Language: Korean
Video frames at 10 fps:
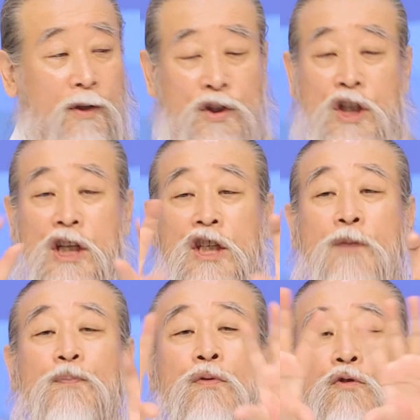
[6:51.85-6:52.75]

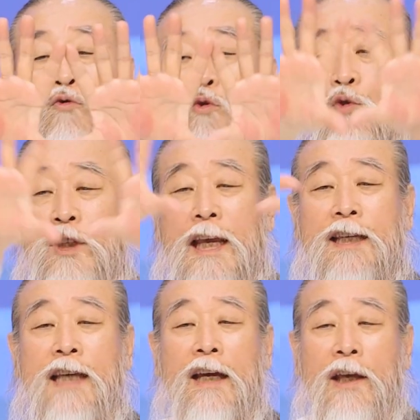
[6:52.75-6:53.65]
70%는
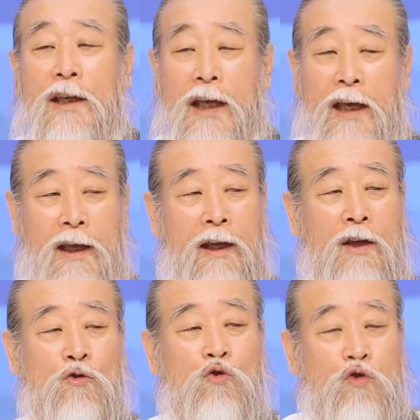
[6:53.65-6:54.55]
국제사회의
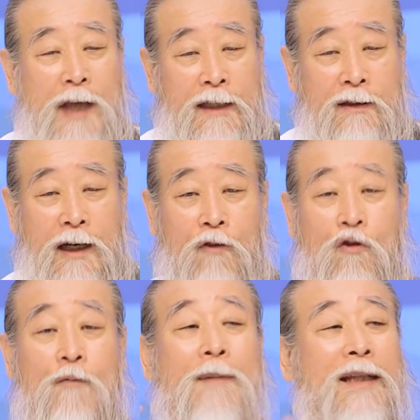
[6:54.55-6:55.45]

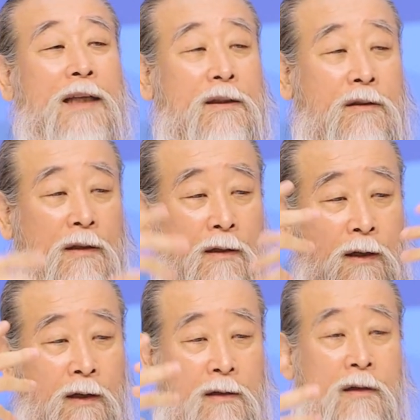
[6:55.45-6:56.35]
수장들하고 만나서
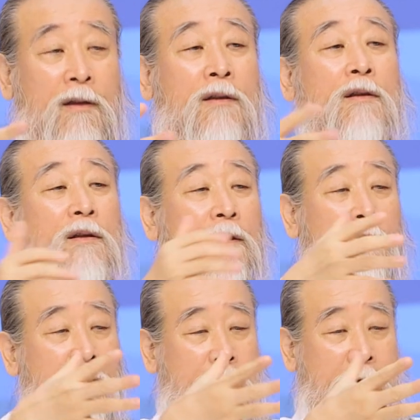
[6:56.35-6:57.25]
그런
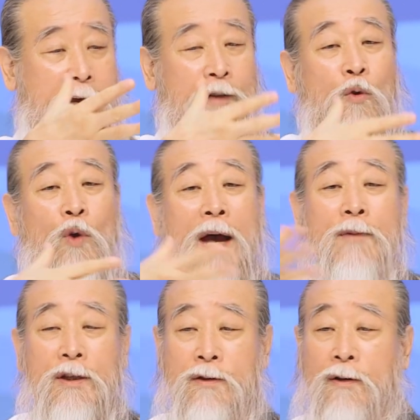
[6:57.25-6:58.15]
걸 다
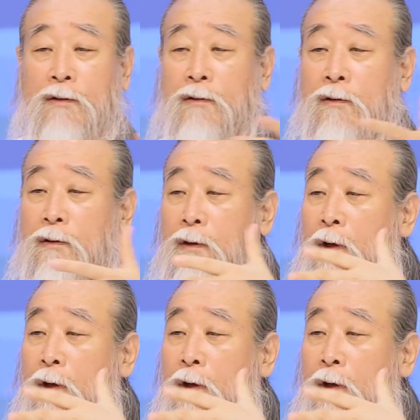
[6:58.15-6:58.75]
논하면서